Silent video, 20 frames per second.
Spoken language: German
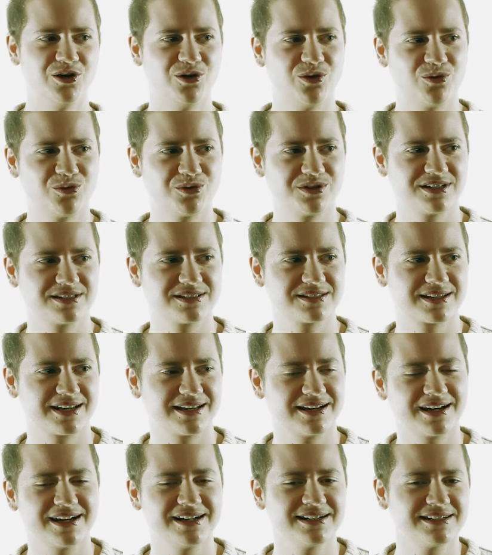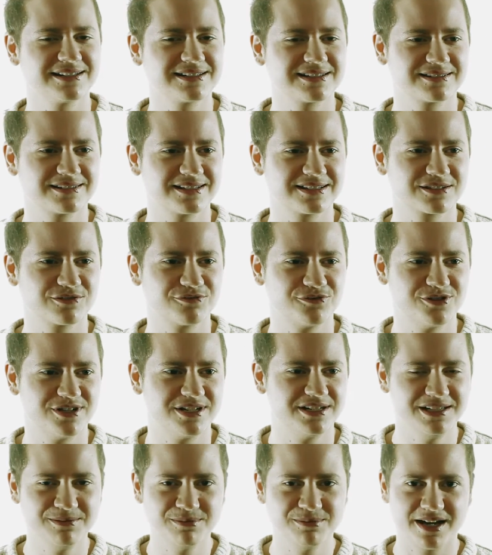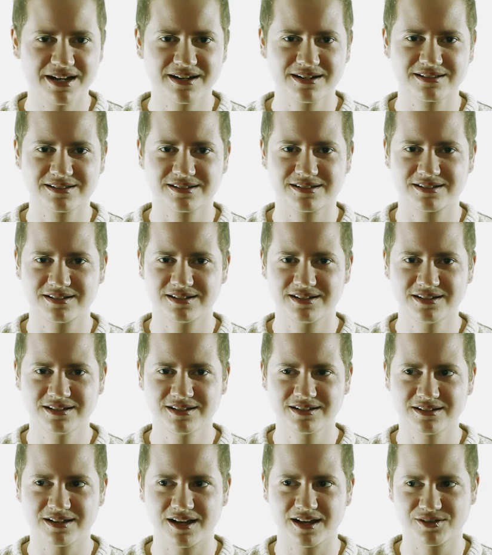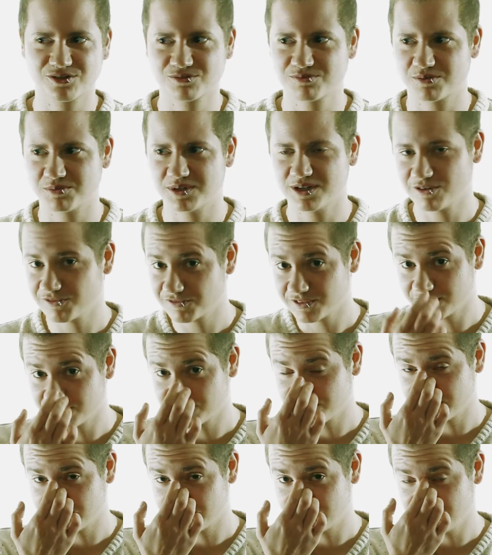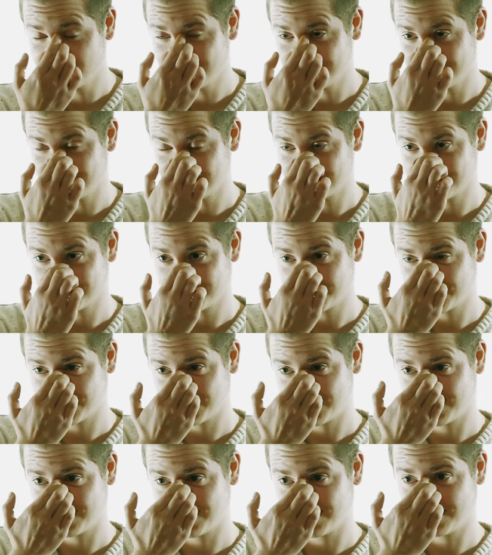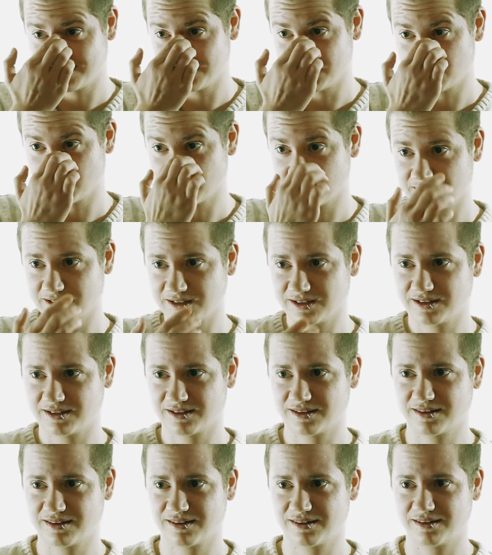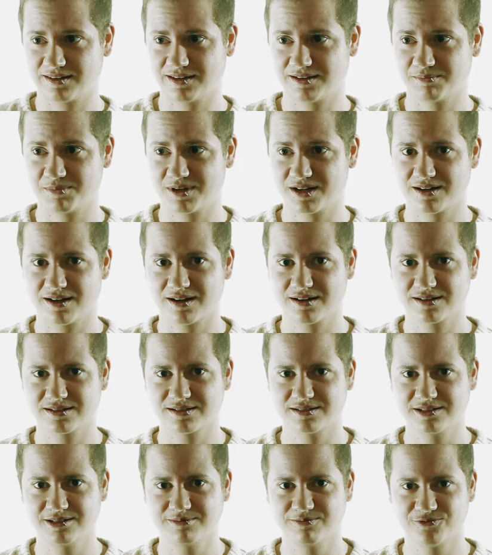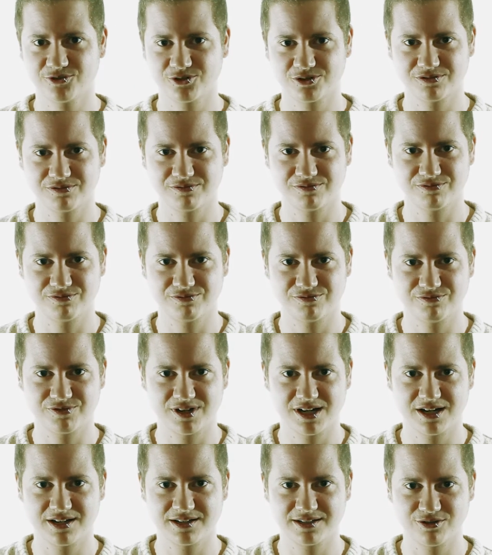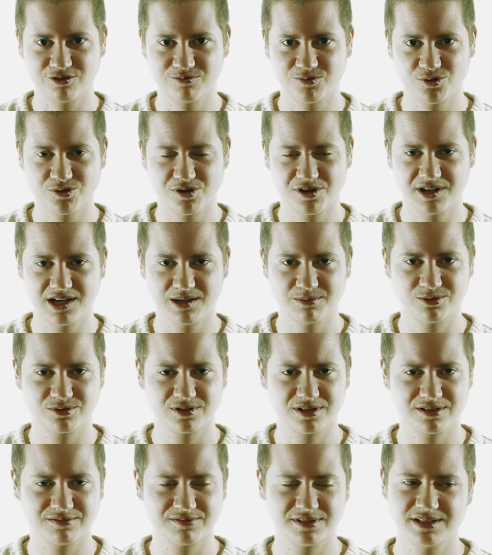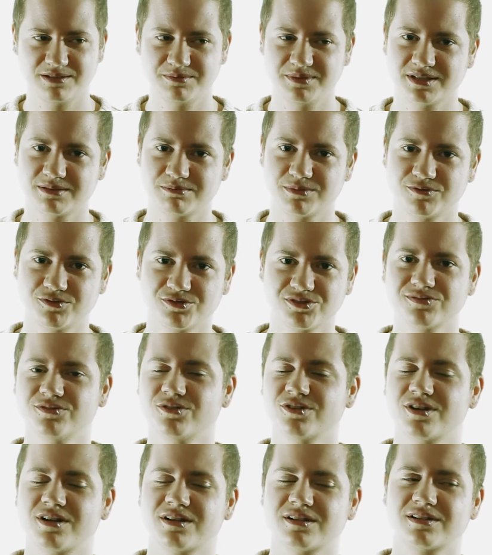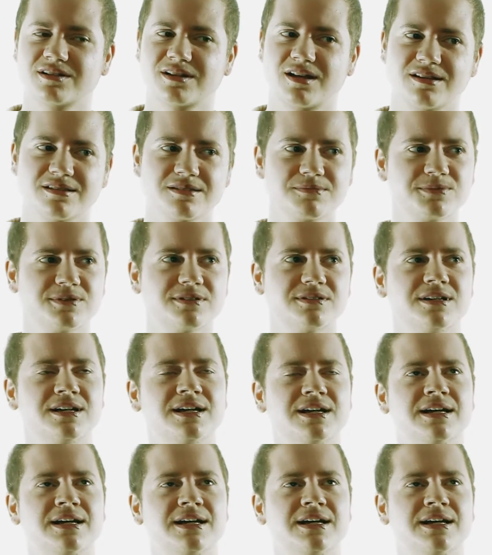Und jetzt generell das, das Gefühl der Liebe ändert sich nicht. Also bei mir auf jeden Fall das ist jetzt nicht so, dass ich jetzt jemanden anders lieben würde, weil ich Hormone nehme oder weil mir bewusst wurde, dass ich trans bin.